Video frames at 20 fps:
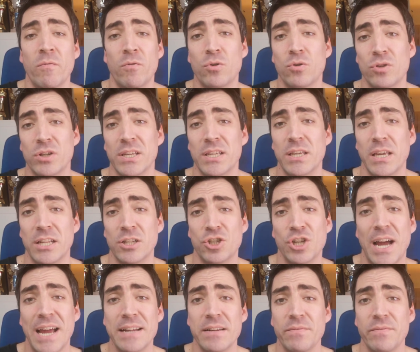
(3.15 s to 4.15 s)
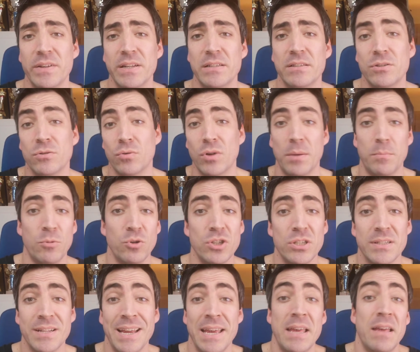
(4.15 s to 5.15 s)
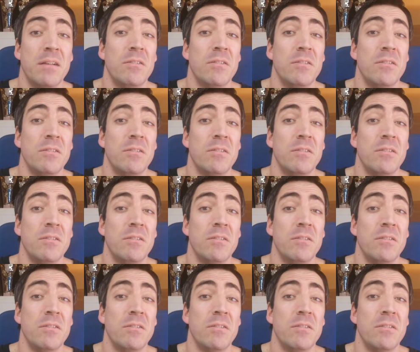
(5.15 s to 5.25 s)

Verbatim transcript: wo du dich entscheiden willst oder musst,